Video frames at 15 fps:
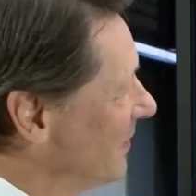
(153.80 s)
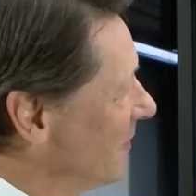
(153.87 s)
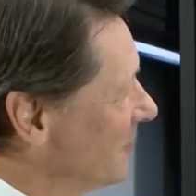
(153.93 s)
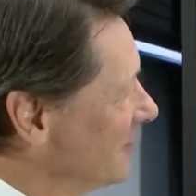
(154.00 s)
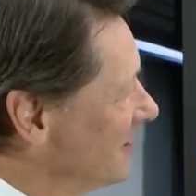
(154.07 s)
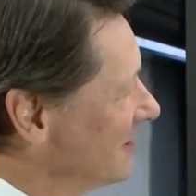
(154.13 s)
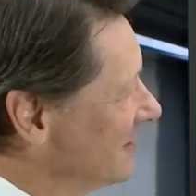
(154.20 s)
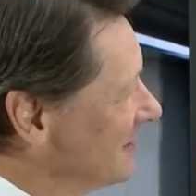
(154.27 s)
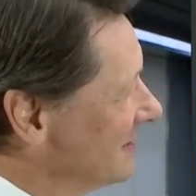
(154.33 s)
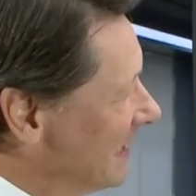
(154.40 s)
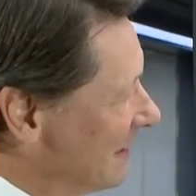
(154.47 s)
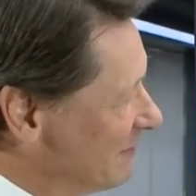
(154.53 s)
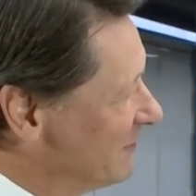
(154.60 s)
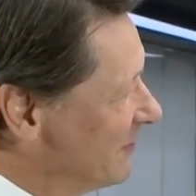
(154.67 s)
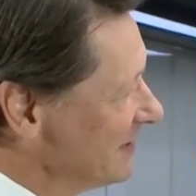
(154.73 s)
Und äh,
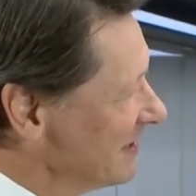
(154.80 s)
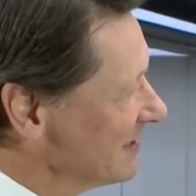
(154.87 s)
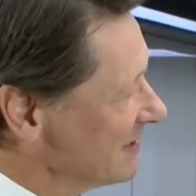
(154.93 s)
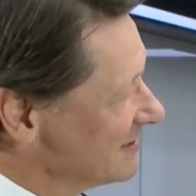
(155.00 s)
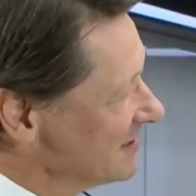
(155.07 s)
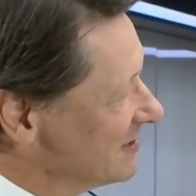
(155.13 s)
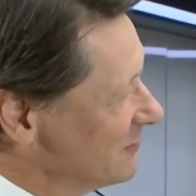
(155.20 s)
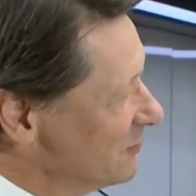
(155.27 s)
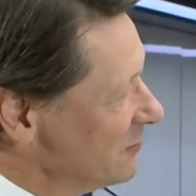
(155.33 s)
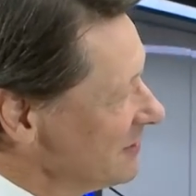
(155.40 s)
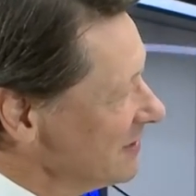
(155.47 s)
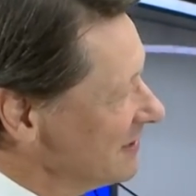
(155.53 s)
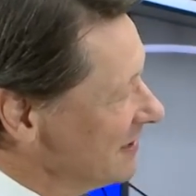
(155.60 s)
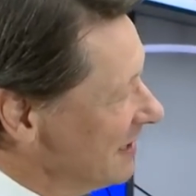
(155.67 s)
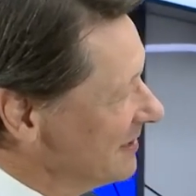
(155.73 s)
da befindet er sich
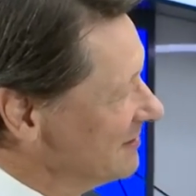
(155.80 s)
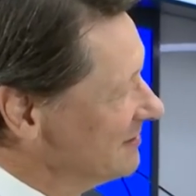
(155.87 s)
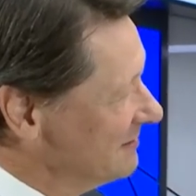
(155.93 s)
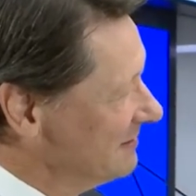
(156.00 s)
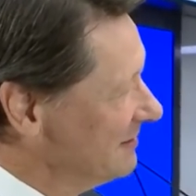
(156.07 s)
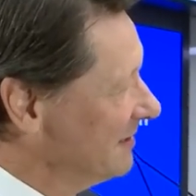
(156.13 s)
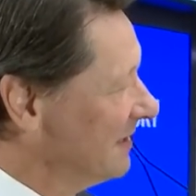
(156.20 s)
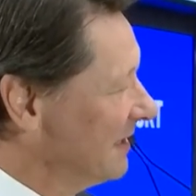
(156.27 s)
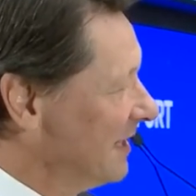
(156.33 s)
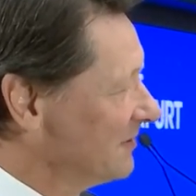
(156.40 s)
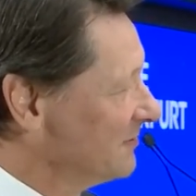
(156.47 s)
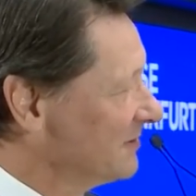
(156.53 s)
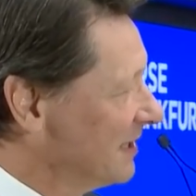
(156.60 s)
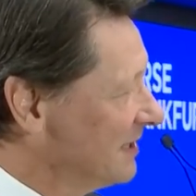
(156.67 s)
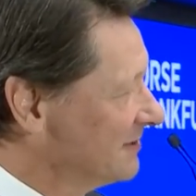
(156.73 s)
nun, er hat die
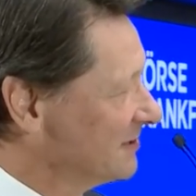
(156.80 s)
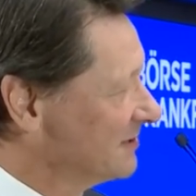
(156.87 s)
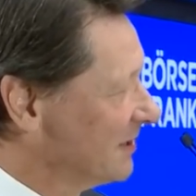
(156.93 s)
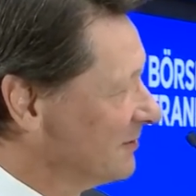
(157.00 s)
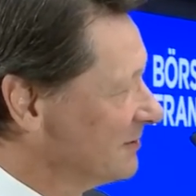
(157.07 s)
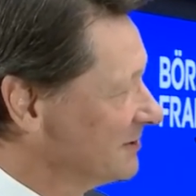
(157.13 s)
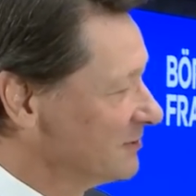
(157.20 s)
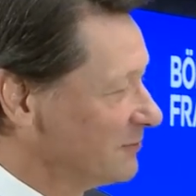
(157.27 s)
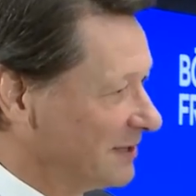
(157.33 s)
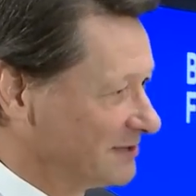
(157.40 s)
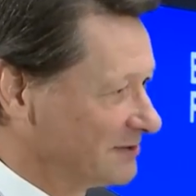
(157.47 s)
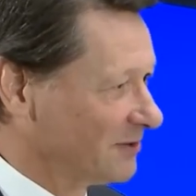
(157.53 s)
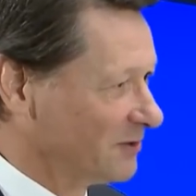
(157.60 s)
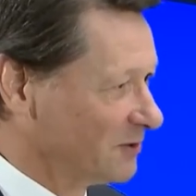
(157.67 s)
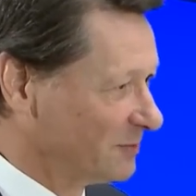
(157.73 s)
31.000
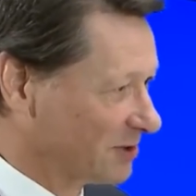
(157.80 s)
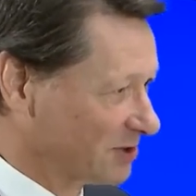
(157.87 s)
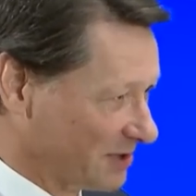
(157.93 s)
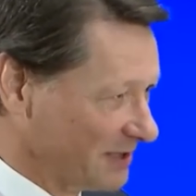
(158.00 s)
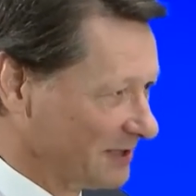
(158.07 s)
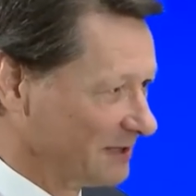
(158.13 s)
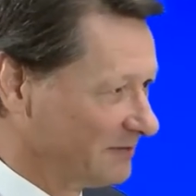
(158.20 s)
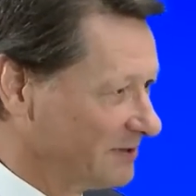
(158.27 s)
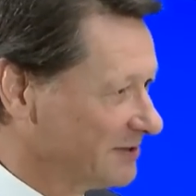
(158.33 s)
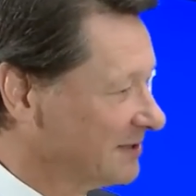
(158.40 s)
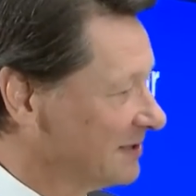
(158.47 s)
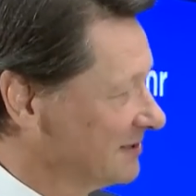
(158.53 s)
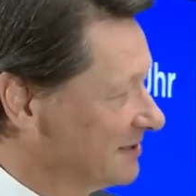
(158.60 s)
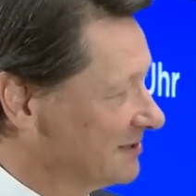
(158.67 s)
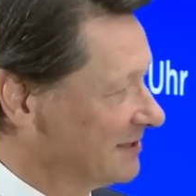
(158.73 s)
US-Dollar überschritten, wie Sie
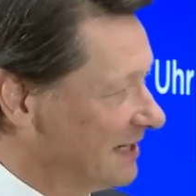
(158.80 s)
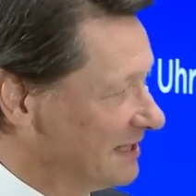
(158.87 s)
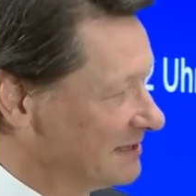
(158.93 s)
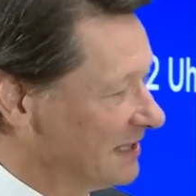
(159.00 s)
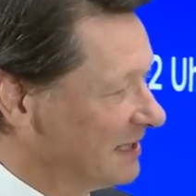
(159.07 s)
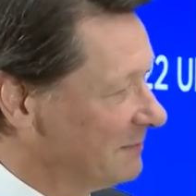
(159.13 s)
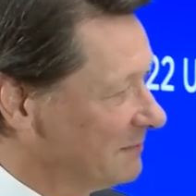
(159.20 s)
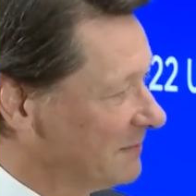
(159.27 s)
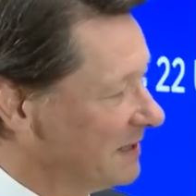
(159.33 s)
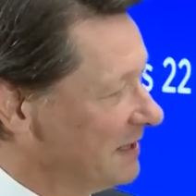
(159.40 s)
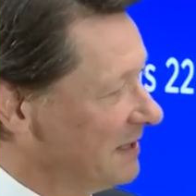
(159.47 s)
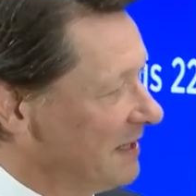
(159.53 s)
das gesagt haben.